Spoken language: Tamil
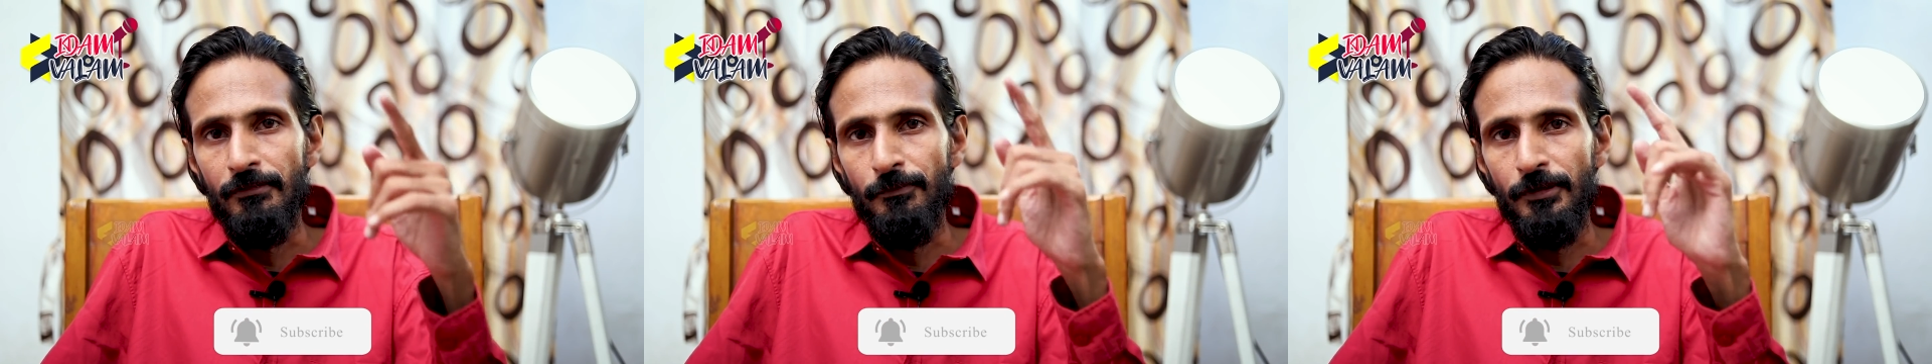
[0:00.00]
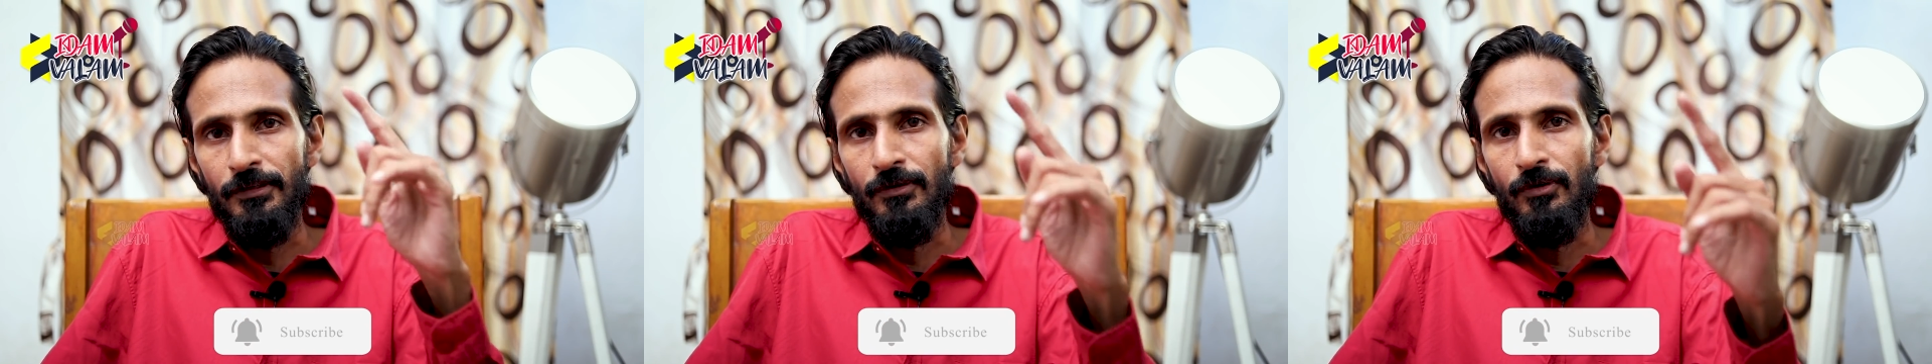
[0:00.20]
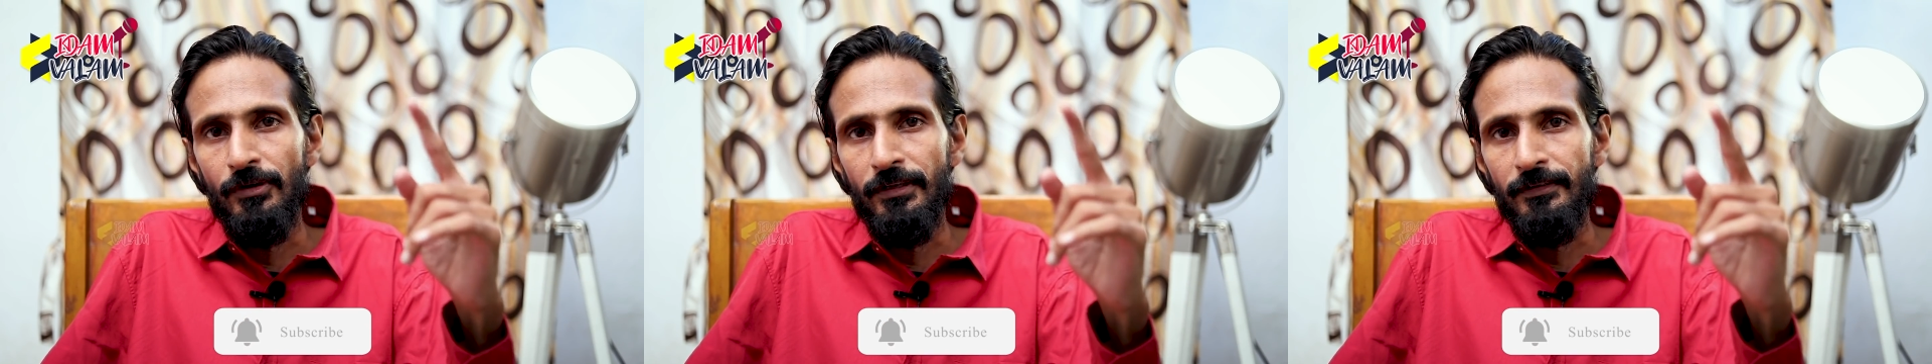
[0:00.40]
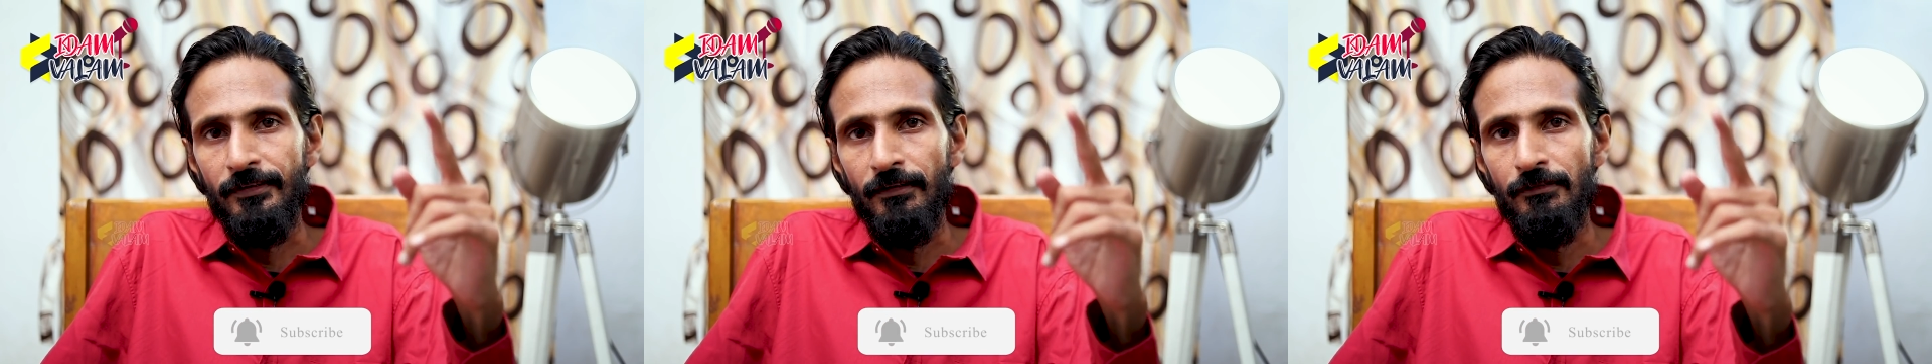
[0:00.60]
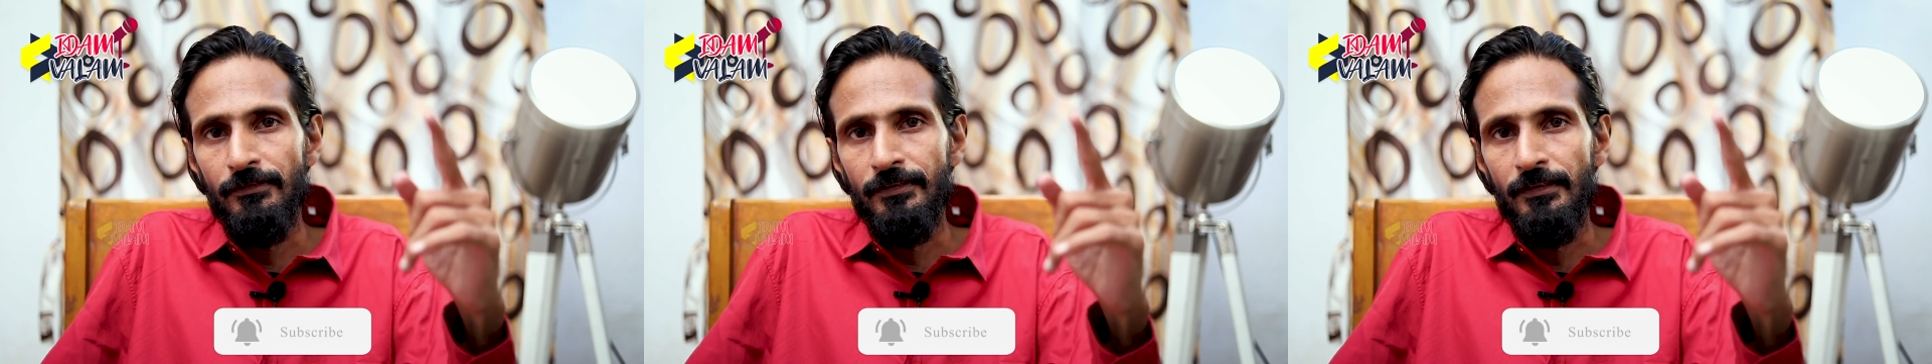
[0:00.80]
முப்பது கோடின்னு
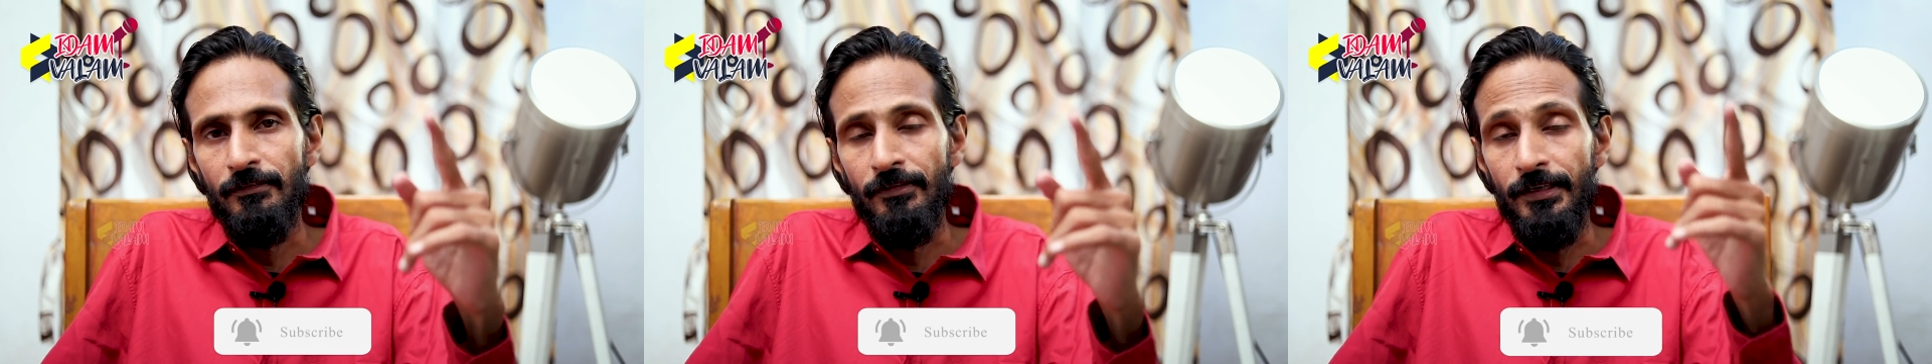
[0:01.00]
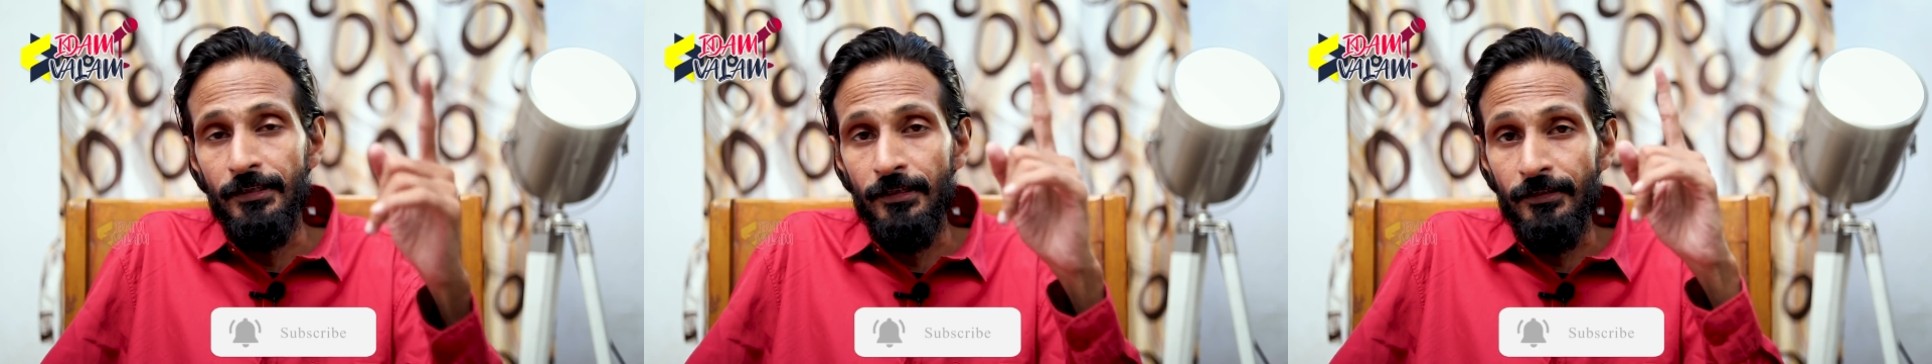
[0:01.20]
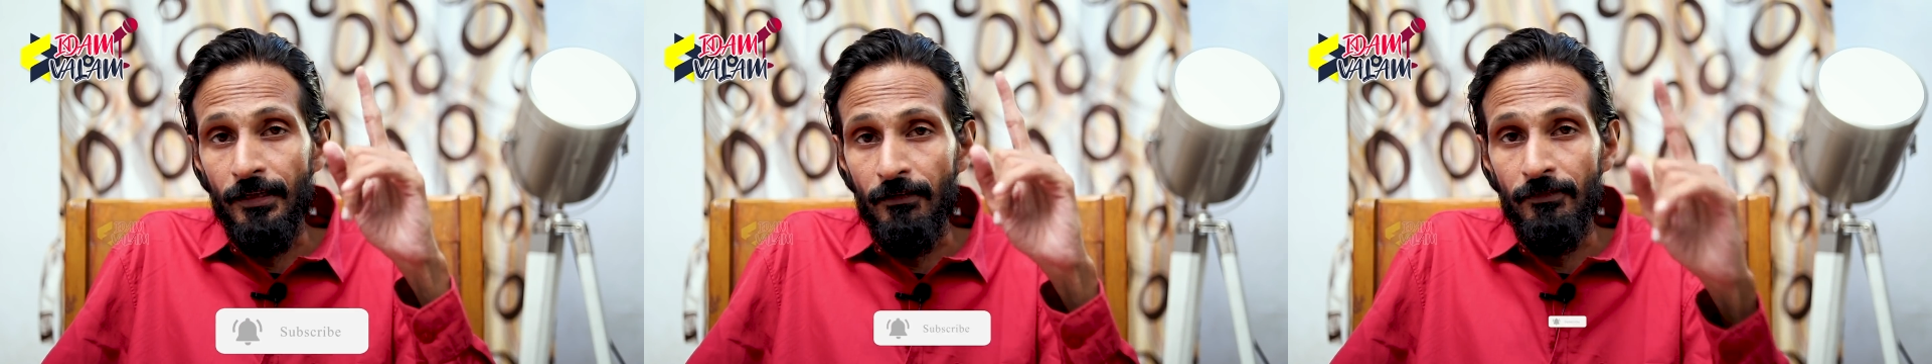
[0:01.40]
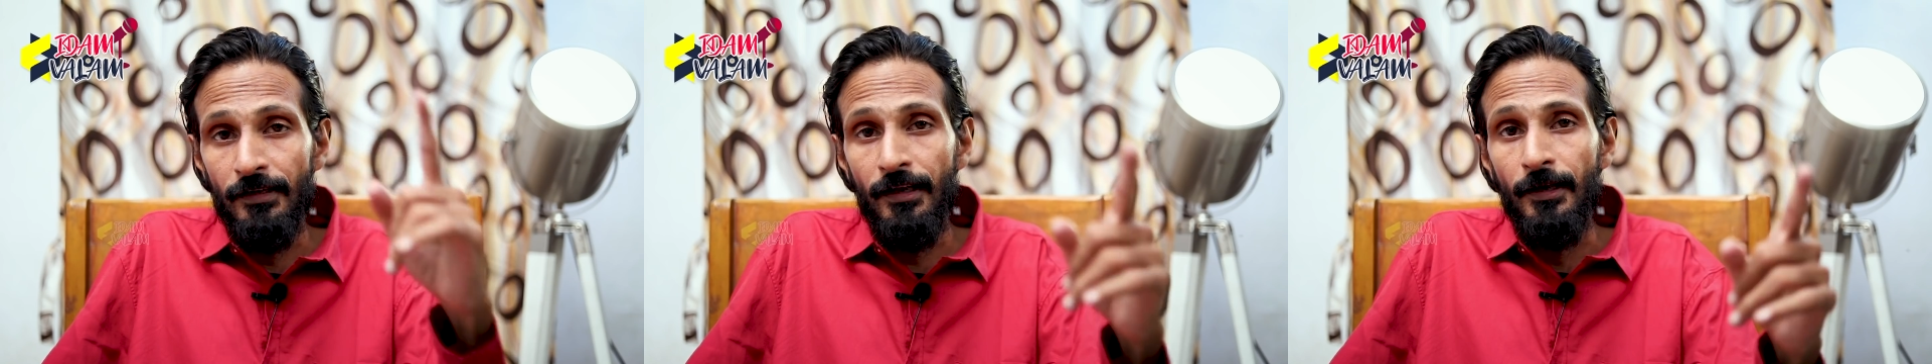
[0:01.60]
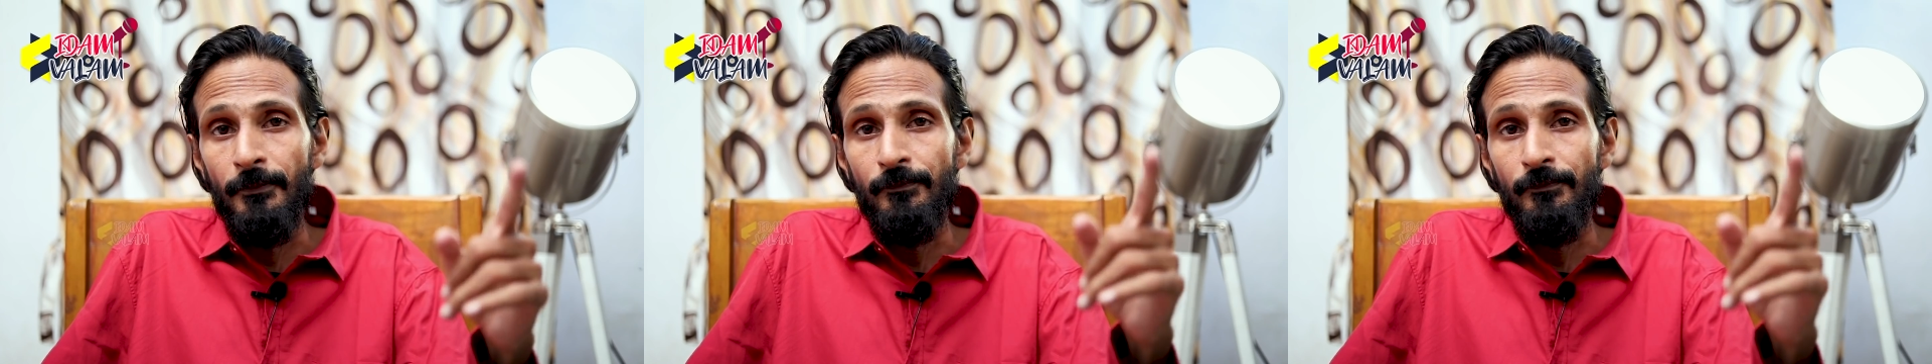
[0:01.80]
செலவு செஞ்சு இது தவிர